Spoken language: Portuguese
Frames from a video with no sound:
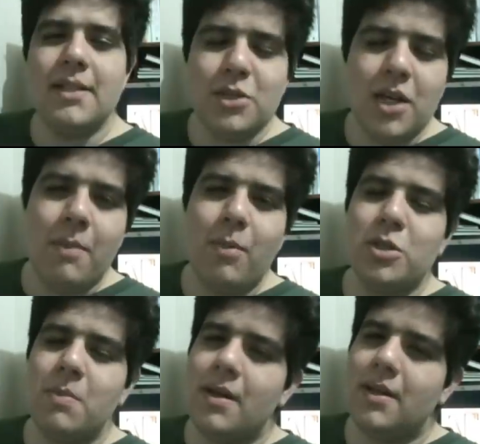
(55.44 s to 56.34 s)
isso acabou
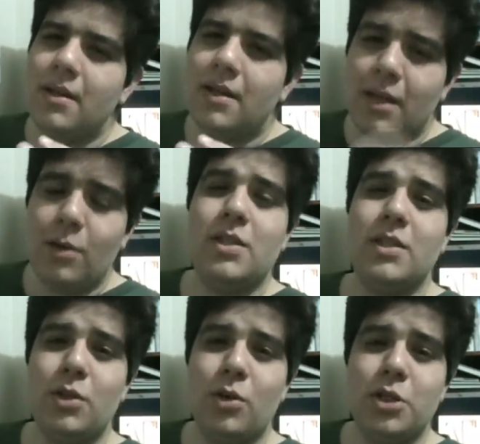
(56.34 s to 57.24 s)
se mantendo até o
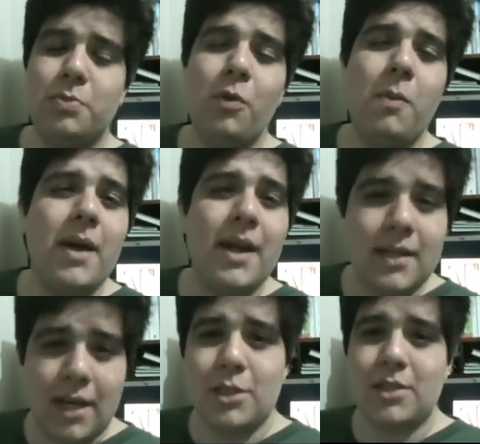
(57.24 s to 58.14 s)
dia de hoje por mera
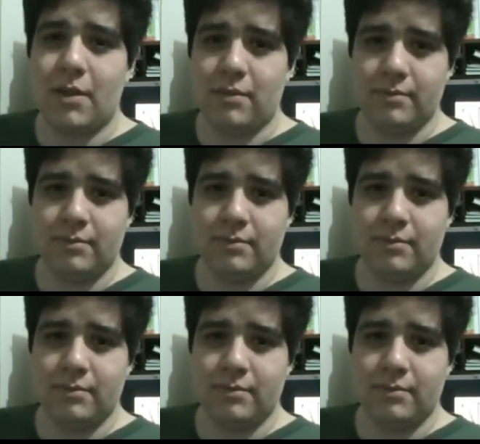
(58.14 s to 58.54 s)
tradição.